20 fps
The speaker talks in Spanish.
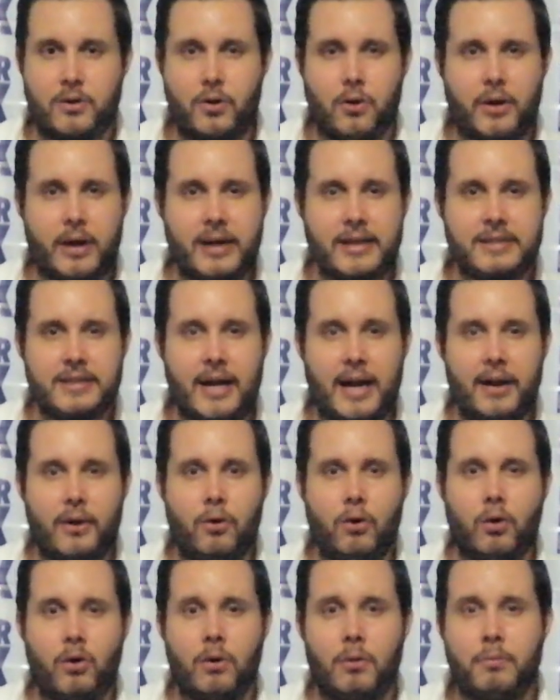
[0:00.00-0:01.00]
Creo que es
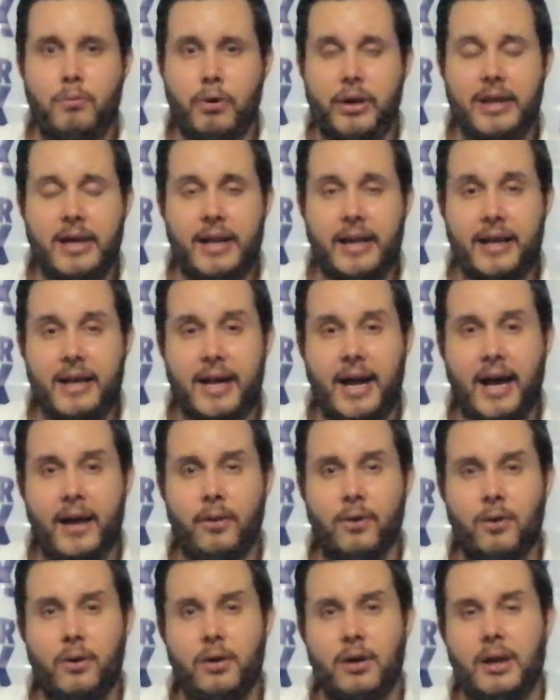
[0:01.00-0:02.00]
algo muy
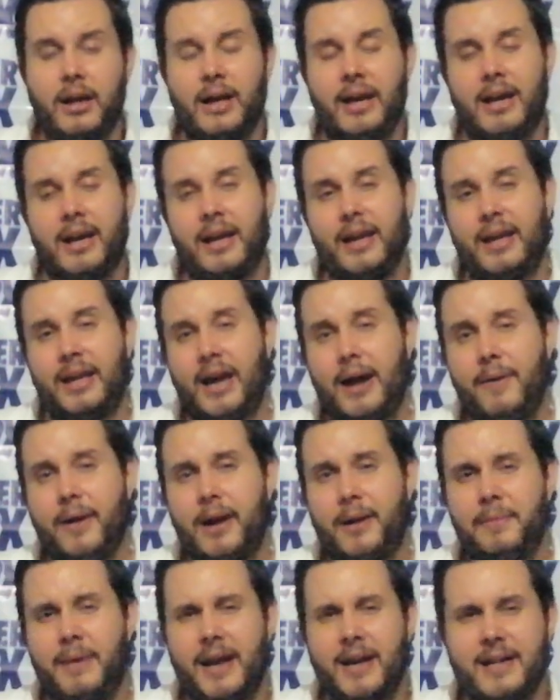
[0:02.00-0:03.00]
delicado y a
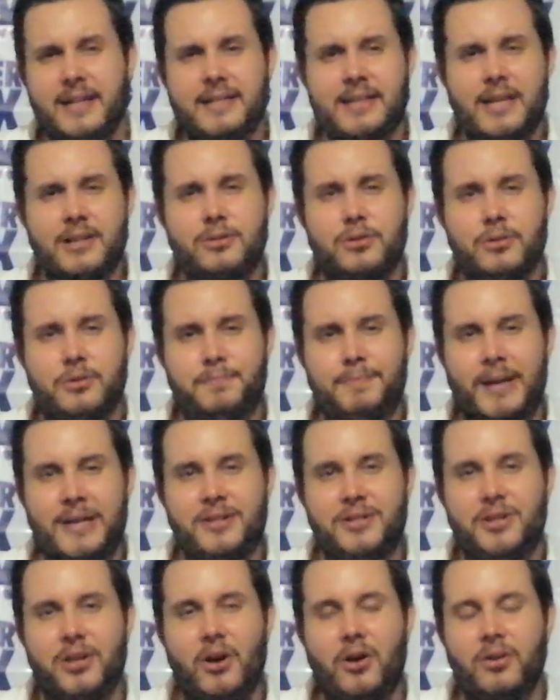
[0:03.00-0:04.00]
ver, viene esta
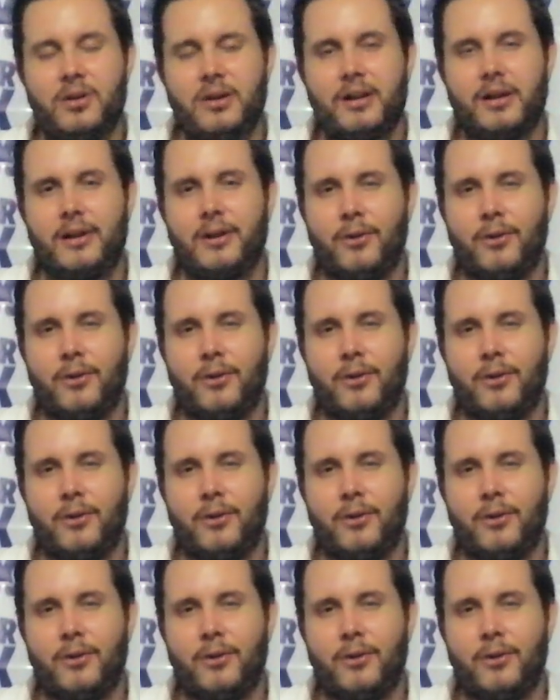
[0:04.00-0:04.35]
suspensión,